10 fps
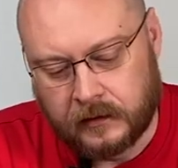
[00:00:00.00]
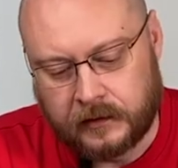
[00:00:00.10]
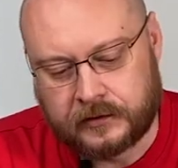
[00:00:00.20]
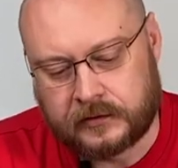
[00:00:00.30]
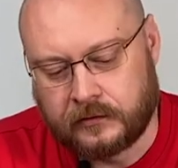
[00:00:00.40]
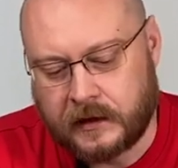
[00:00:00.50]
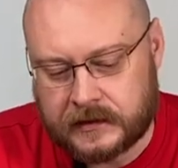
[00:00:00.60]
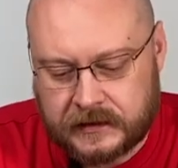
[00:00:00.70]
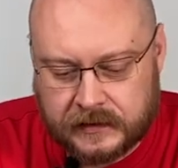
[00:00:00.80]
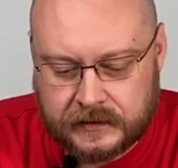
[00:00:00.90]
Значит, что
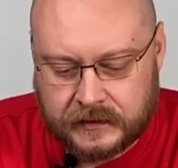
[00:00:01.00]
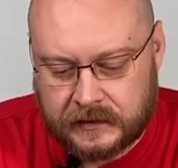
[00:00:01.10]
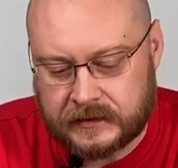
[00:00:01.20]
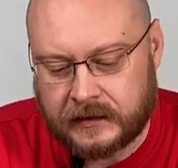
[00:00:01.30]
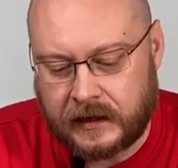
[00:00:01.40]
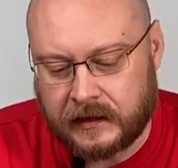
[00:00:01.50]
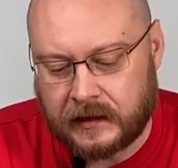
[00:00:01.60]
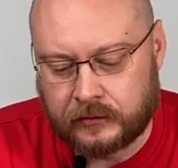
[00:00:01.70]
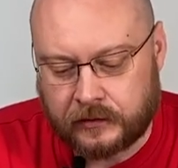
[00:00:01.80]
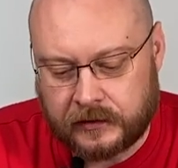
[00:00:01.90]
касается стали,
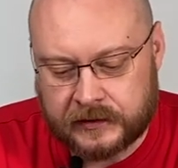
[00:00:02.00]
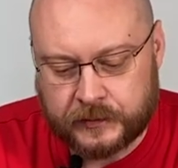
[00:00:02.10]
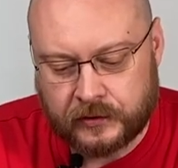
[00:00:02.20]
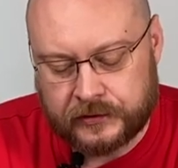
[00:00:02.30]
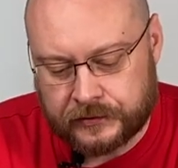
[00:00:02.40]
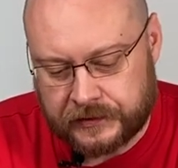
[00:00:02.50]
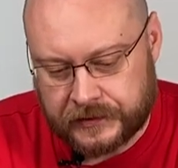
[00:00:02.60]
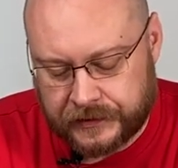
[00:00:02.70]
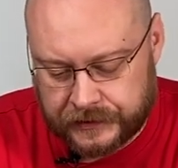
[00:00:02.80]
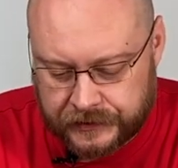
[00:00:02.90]
которая
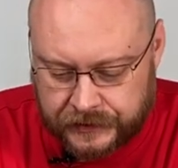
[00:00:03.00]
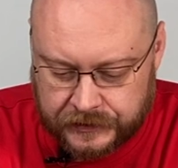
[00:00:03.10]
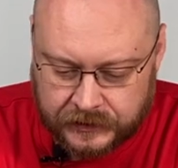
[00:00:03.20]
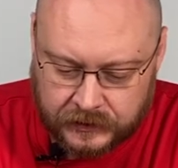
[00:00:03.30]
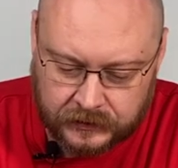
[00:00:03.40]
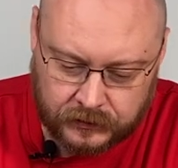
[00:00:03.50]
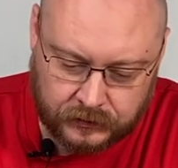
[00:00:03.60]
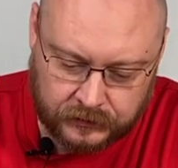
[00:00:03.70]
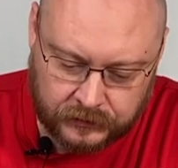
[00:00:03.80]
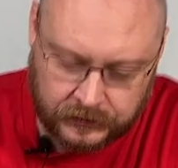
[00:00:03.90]
используется здесь,
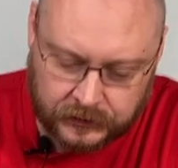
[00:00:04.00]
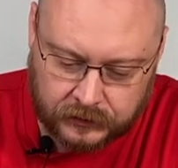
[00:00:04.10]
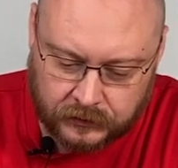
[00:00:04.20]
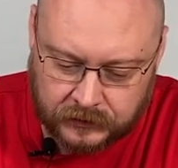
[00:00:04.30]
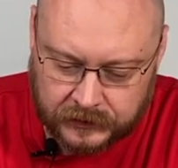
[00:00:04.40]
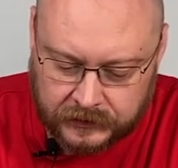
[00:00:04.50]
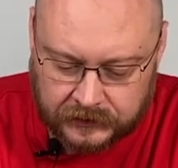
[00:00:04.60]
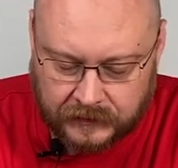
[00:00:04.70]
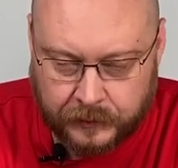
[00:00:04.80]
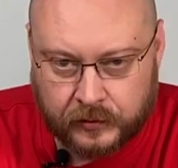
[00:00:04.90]
то никто на
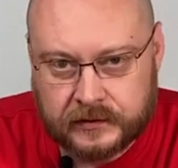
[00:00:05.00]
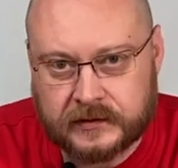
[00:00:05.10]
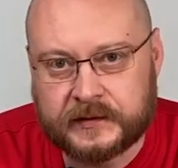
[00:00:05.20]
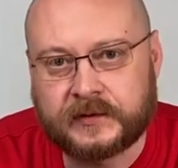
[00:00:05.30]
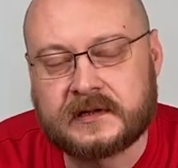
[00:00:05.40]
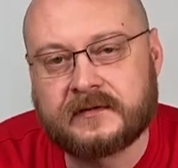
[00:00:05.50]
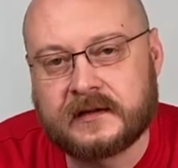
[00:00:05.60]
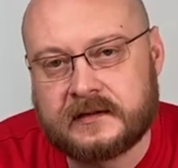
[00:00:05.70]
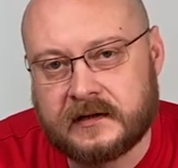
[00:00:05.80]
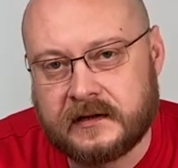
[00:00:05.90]
этот вопрос из
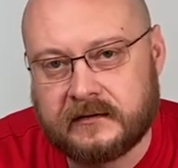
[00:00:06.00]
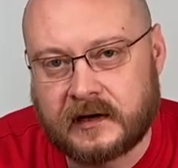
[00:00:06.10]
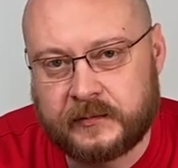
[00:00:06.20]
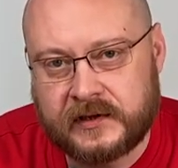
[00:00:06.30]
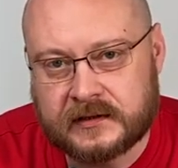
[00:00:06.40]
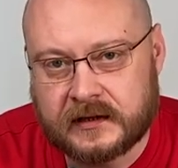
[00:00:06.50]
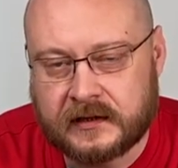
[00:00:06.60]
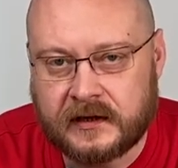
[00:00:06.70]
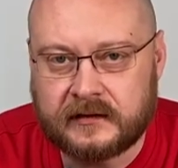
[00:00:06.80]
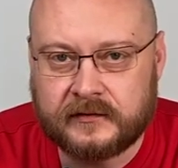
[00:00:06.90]
производителей европейских
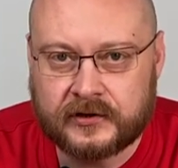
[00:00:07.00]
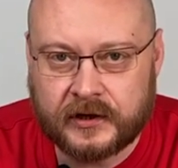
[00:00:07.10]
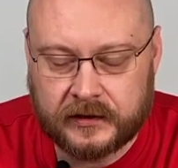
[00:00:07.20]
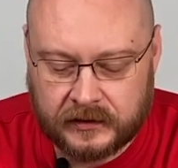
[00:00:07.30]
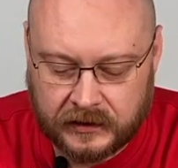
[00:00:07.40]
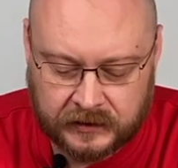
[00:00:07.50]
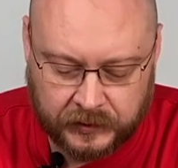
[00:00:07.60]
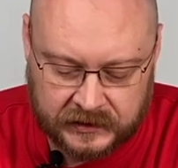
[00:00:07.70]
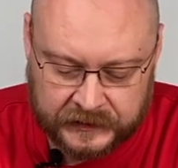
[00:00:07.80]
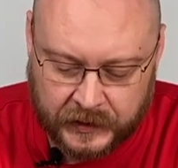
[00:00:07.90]
не отвечает. Это
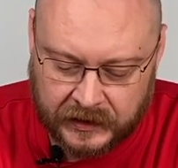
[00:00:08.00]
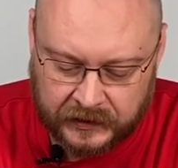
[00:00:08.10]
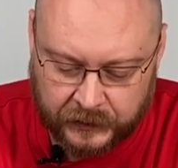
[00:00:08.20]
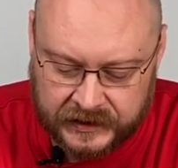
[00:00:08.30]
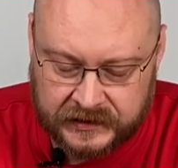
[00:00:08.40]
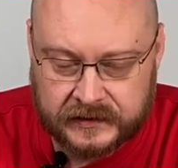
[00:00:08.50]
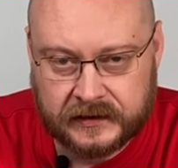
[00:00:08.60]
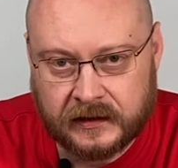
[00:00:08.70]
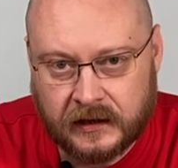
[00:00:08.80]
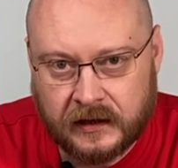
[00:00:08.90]
принципиальная
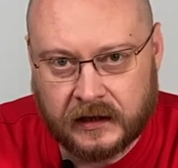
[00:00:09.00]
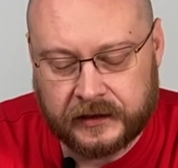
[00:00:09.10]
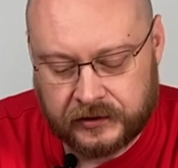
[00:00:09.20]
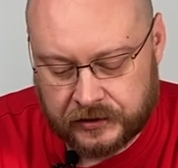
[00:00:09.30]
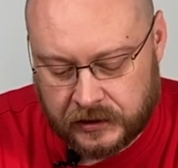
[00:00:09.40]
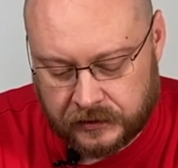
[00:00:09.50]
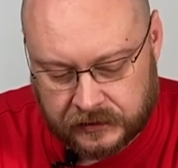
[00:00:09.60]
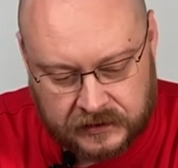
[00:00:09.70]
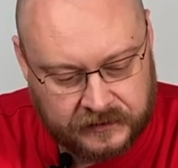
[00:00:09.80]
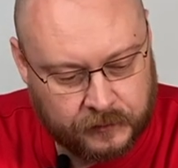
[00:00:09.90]
позиция, они считают
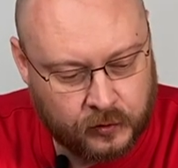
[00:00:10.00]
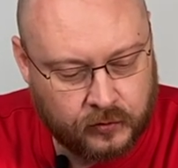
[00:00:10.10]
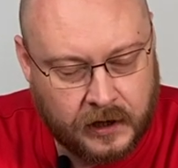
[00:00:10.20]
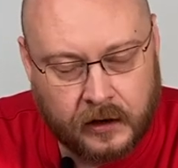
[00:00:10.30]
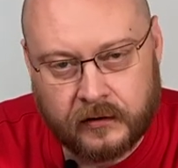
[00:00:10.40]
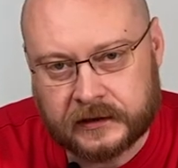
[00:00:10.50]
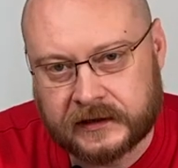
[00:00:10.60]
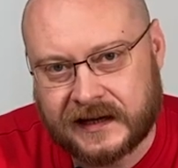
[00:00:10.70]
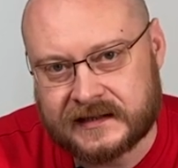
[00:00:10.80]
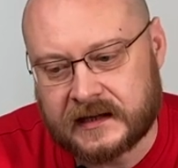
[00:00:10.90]
это своим ноу-хау, это
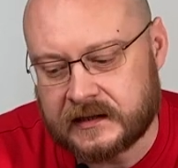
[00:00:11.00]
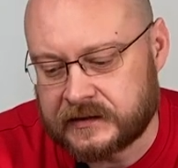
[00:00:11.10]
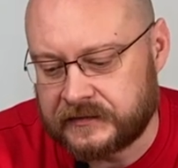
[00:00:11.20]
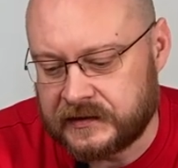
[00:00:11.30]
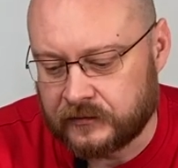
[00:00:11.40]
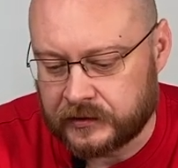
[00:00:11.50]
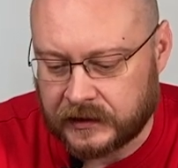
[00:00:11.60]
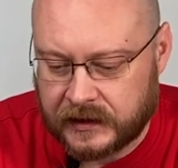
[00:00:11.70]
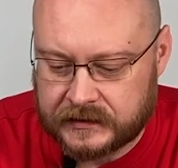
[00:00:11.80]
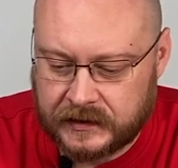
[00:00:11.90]
касается всего, это
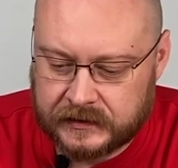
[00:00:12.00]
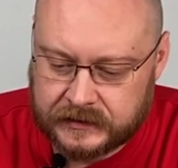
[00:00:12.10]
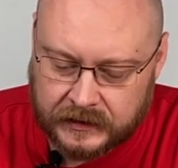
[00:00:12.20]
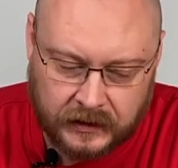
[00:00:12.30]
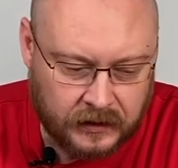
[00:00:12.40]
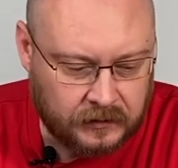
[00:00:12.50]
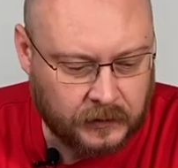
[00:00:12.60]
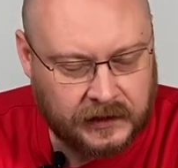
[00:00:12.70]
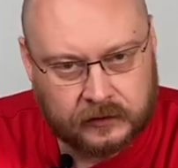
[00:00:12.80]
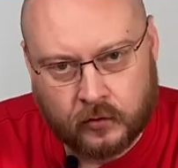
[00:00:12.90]
касается
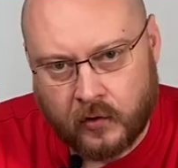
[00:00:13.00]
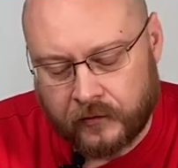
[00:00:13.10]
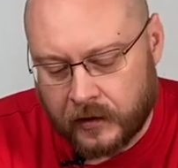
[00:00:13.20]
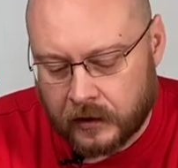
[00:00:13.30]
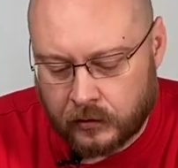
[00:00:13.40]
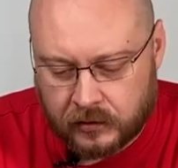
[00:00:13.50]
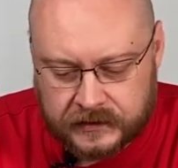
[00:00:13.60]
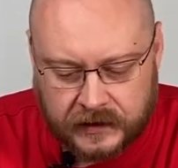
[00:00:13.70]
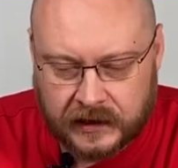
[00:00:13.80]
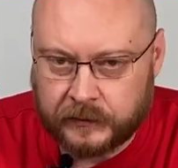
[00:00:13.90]
молотков,
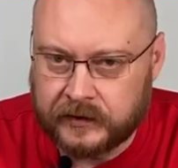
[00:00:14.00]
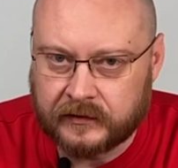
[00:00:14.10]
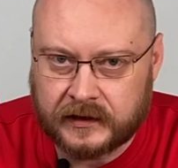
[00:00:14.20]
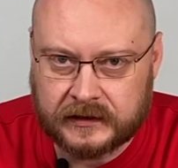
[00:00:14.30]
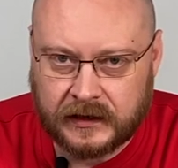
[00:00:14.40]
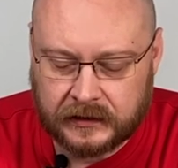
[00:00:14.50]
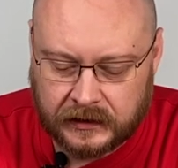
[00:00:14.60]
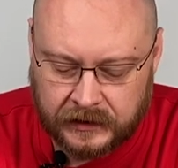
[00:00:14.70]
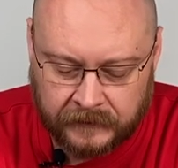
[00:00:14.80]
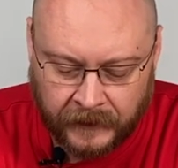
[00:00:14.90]
кос, отбивок и так далее.